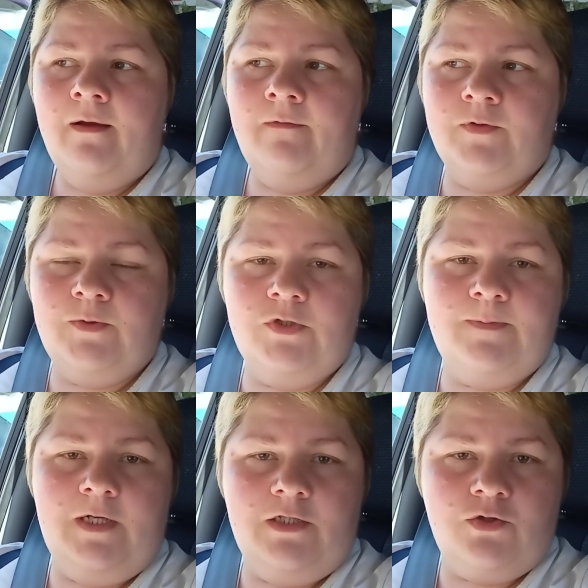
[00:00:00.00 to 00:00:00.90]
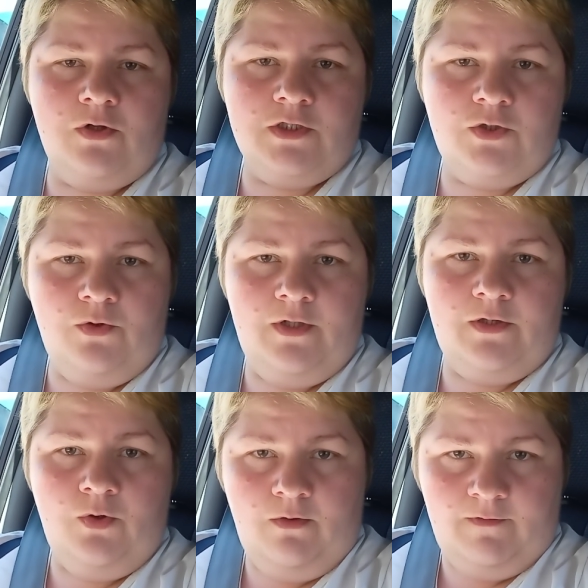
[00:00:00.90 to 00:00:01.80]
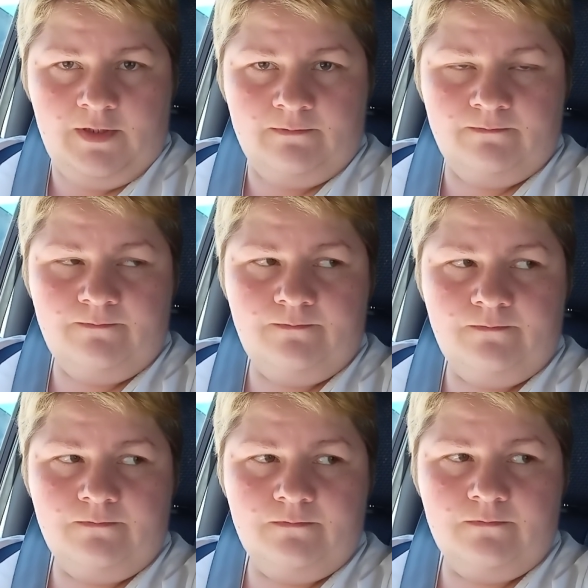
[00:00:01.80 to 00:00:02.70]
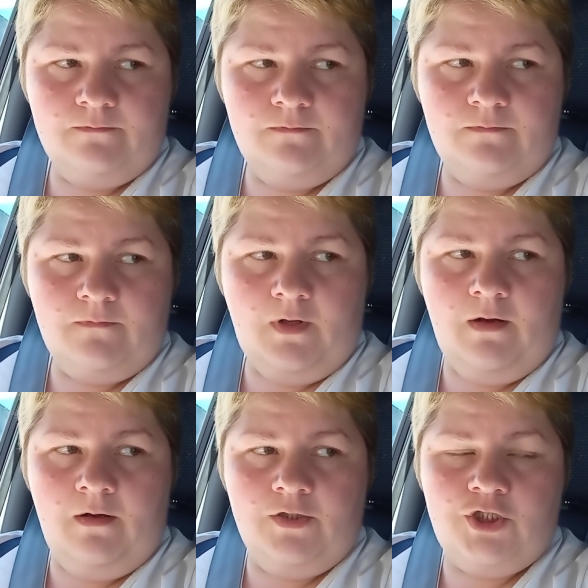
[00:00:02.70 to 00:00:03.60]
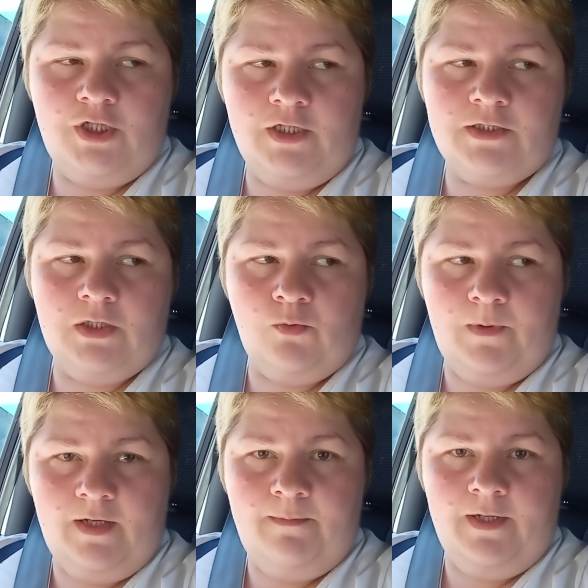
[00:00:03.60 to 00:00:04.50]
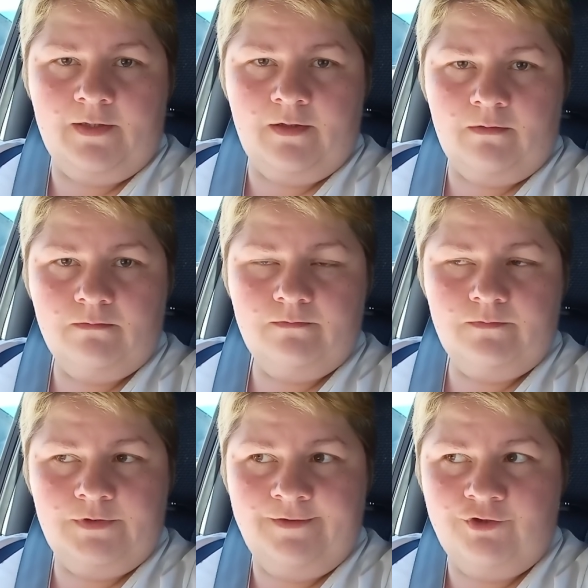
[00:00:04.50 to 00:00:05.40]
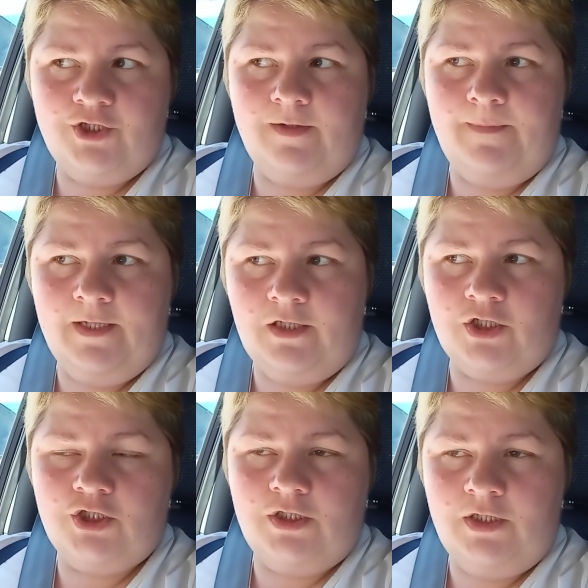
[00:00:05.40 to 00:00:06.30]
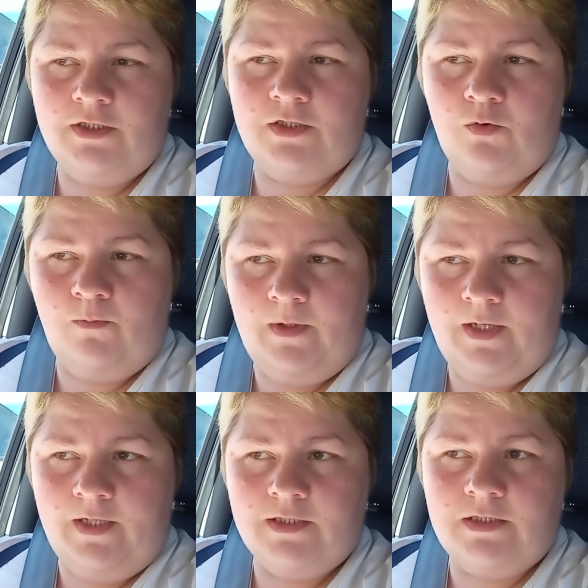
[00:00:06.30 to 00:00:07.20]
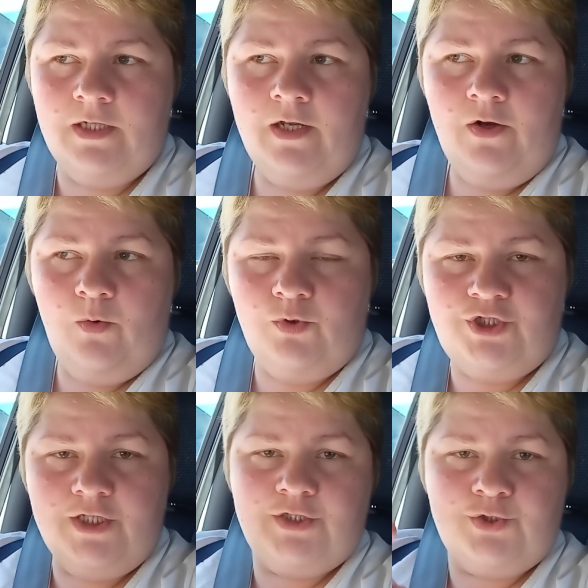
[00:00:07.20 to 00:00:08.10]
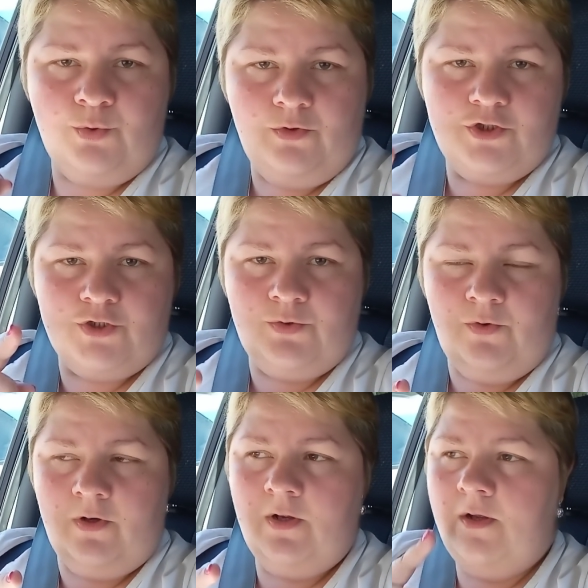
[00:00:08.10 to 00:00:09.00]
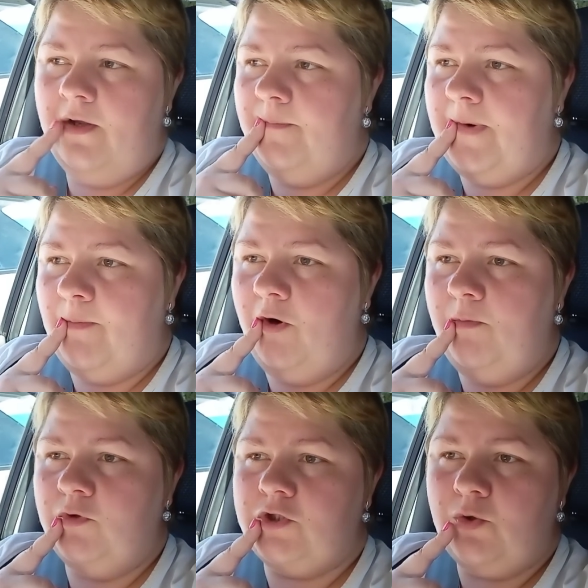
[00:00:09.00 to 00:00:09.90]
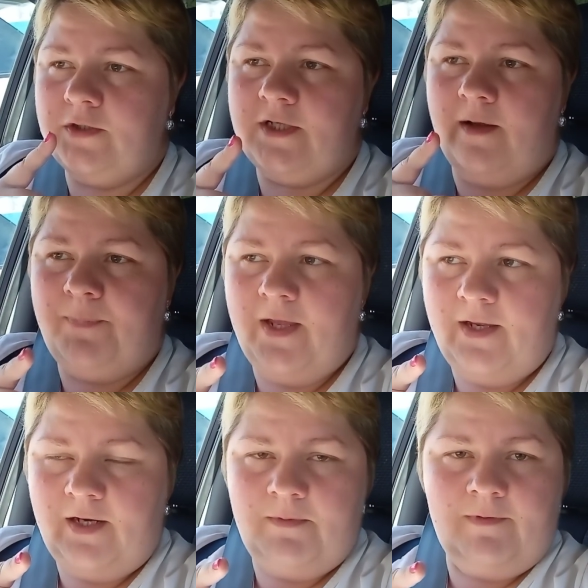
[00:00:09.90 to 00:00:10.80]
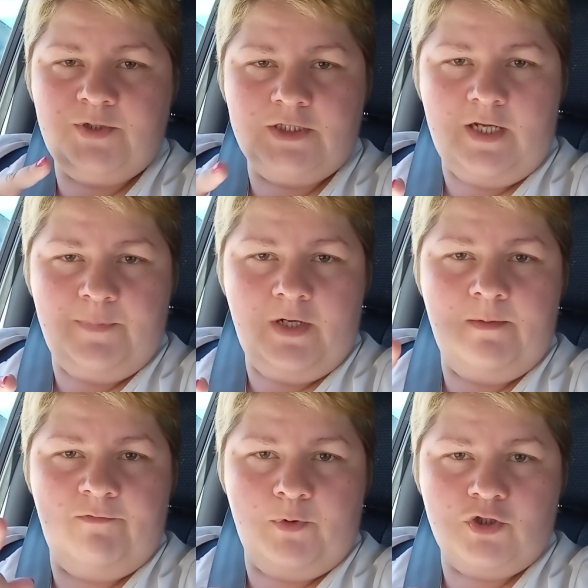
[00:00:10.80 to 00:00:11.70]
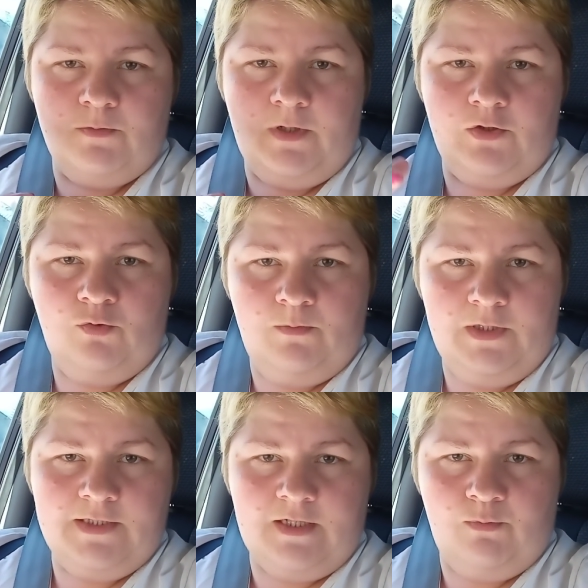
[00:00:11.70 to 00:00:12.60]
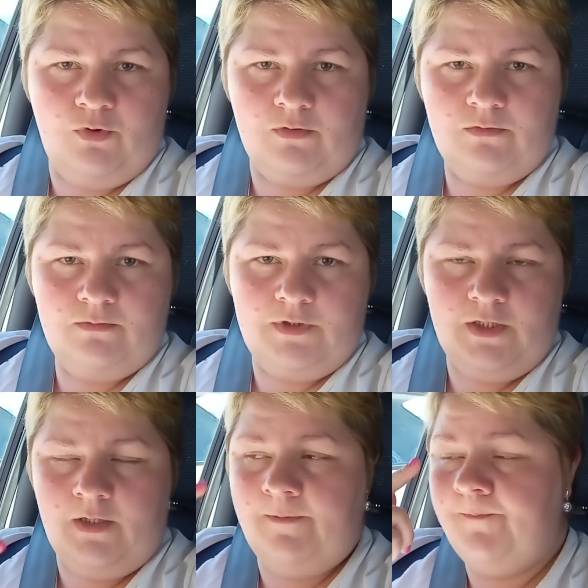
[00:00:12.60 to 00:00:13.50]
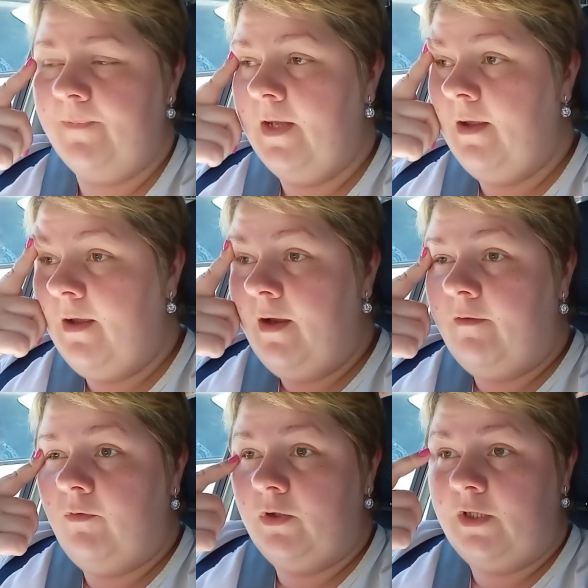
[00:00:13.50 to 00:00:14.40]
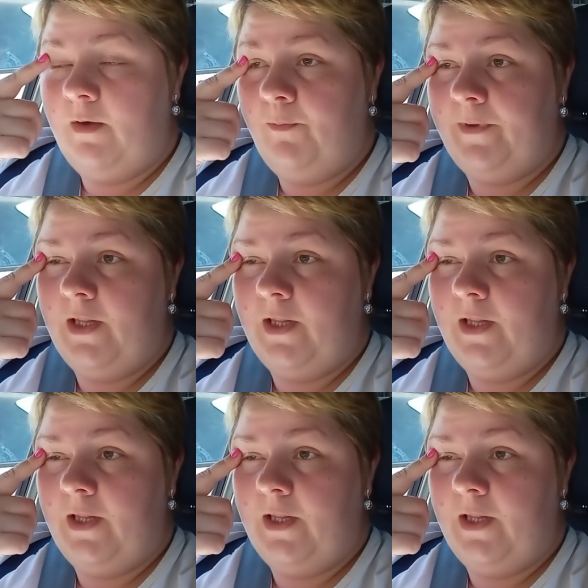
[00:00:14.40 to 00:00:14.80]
В общем, он смотрел, сколько стоят новые, 400 а, рублей метр. Девочки, метр 400 рублей. Если учесть то, что, по-моему, 100 с копейками, вообще с копейками в прошлом году мы на забор делали. Вот, я ему